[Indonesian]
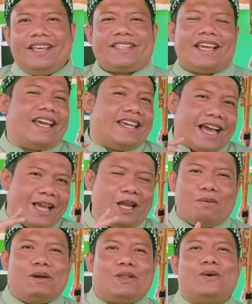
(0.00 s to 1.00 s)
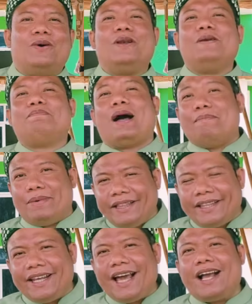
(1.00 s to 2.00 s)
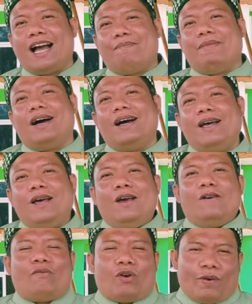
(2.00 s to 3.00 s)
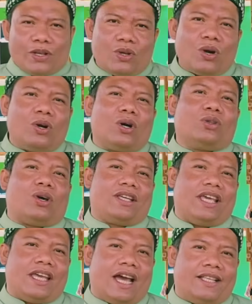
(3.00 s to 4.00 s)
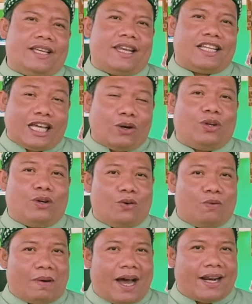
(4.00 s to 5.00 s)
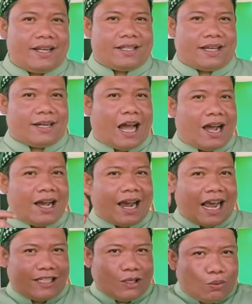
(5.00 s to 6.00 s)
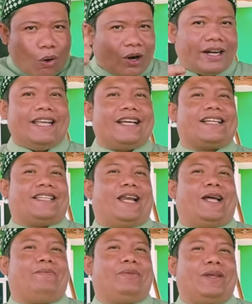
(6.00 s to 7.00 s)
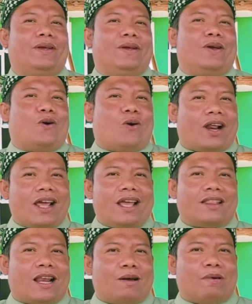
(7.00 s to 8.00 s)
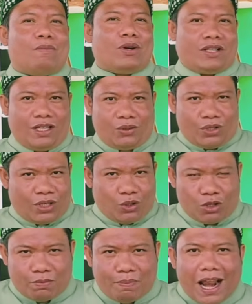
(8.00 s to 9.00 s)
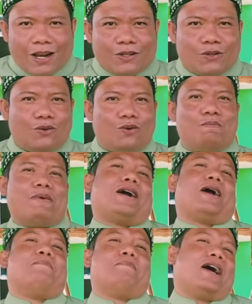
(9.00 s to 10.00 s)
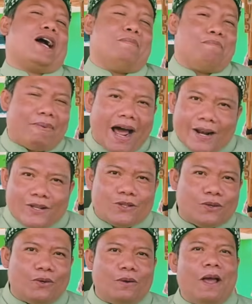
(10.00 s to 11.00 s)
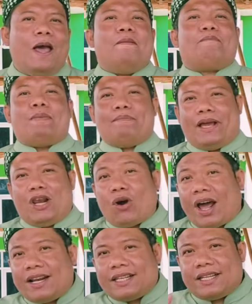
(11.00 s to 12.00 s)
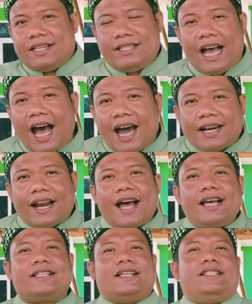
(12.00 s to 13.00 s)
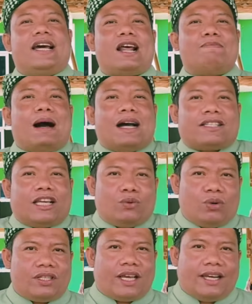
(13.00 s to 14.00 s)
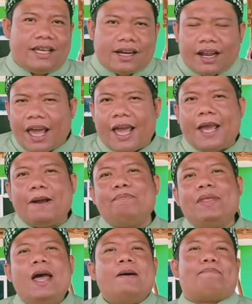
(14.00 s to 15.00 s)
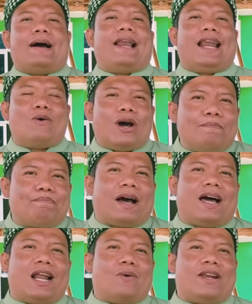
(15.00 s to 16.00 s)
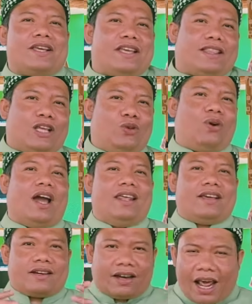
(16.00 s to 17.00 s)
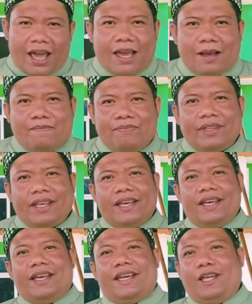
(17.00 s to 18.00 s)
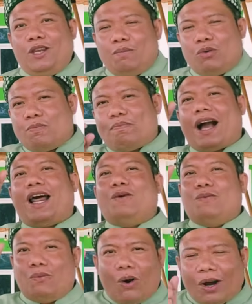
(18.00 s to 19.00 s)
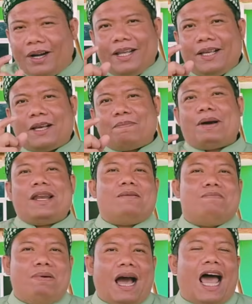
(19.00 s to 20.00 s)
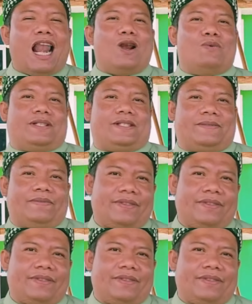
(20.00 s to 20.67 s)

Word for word: Saya yakin betul Pak Menteri Agama, Profesor Dr. Kiai Haji Nasaruddin Umar sedang kasih warning ke sana. Orang yang telah membuat situs-situs palsu, makam-makam palsu, pembelokan sejarah, sejarah bangsa Indonesia diklaim, pahlawan-pahlawan kita juga diklaim. Ini merupakan warning kepada Baalwi.